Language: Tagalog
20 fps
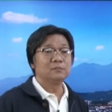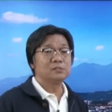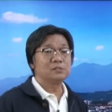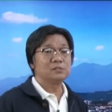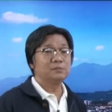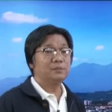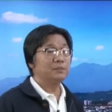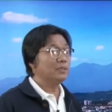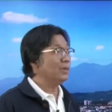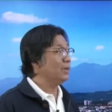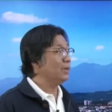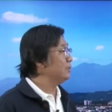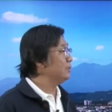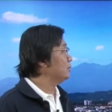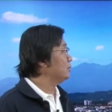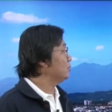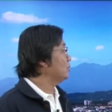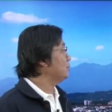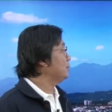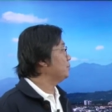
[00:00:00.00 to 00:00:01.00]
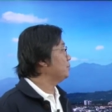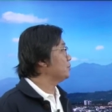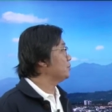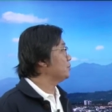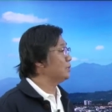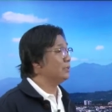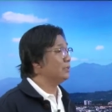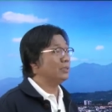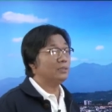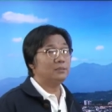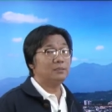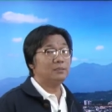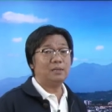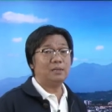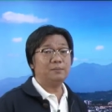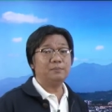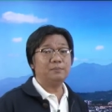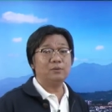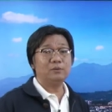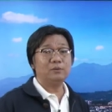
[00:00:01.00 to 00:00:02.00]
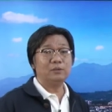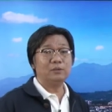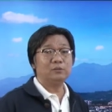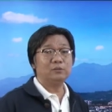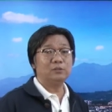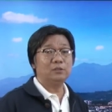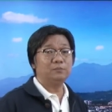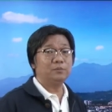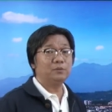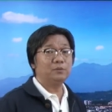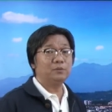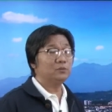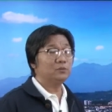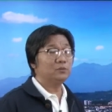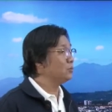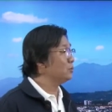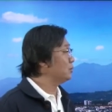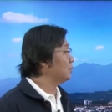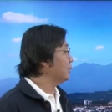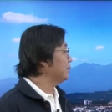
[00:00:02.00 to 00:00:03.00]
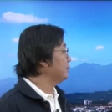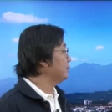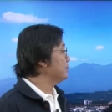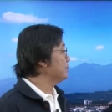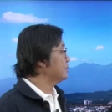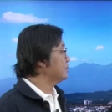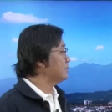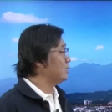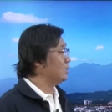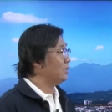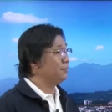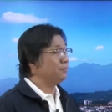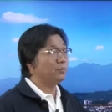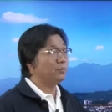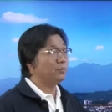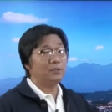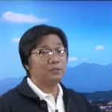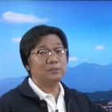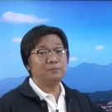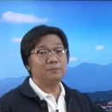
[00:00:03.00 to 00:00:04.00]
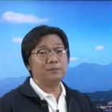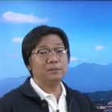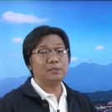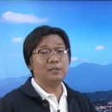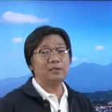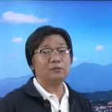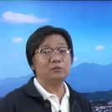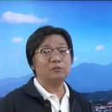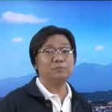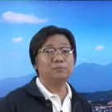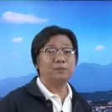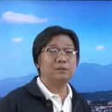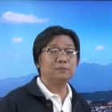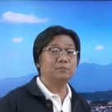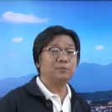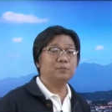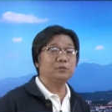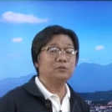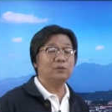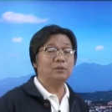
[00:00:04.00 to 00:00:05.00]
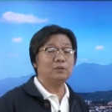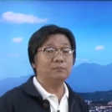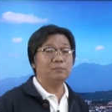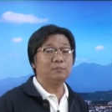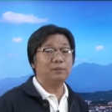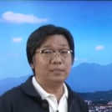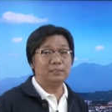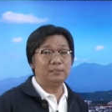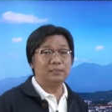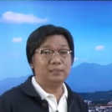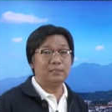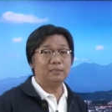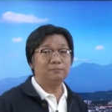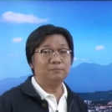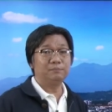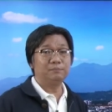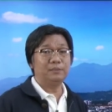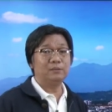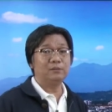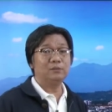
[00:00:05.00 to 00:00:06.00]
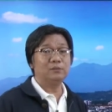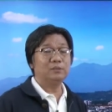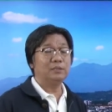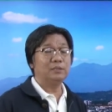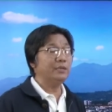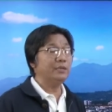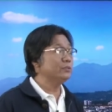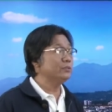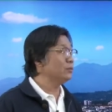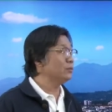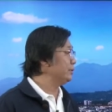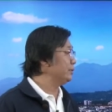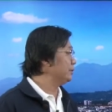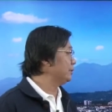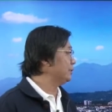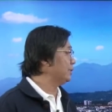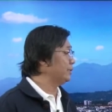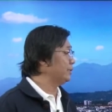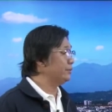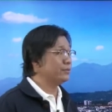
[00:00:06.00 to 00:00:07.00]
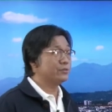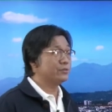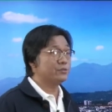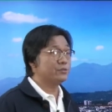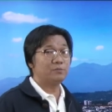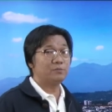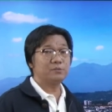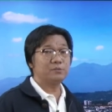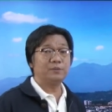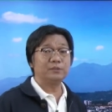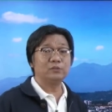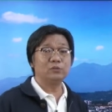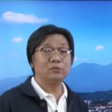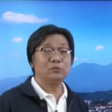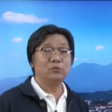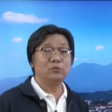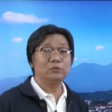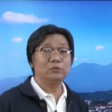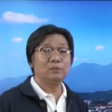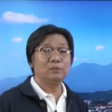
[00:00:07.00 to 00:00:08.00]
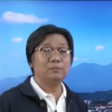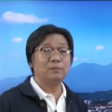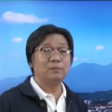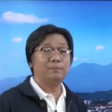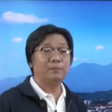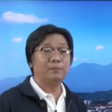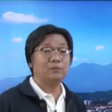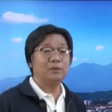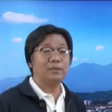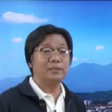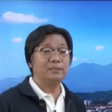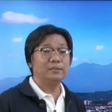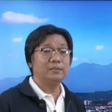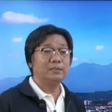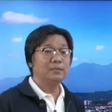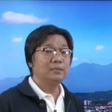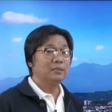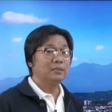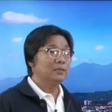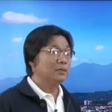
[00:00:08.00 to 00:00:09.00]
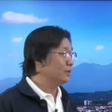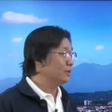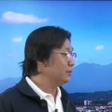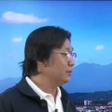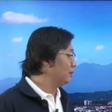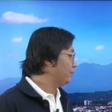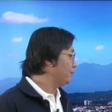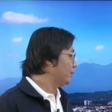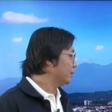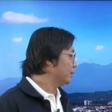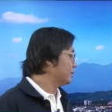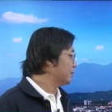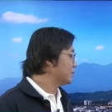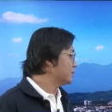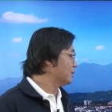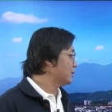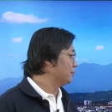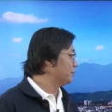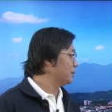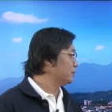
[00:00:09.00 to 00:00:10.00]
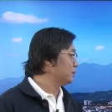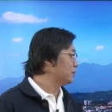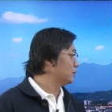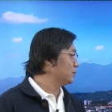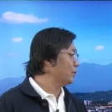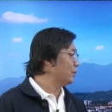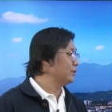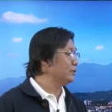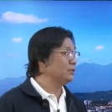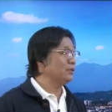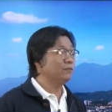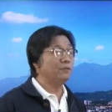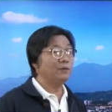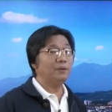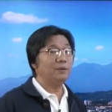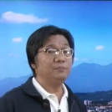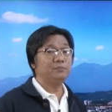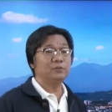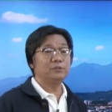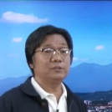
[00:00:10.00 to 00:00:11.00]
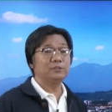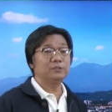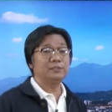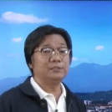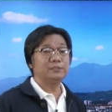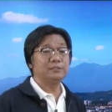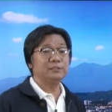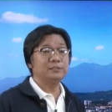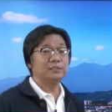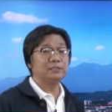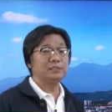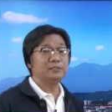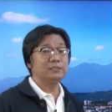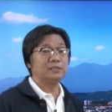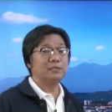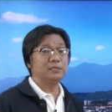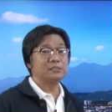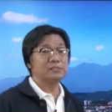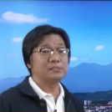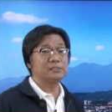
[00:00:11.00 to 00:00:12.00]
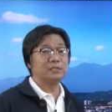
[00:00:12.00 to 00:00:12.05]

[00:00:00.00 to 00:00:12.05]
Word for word: Samantala, dito naman po sa Davao, ganoon din po 2 to 3 days, asahan po natin magkakaroon pa rin po ito ng magandang panahon. Isolated thunderstorms ang dudulot ng mga pagulan at ang forecast temperature 25 to 33 degrees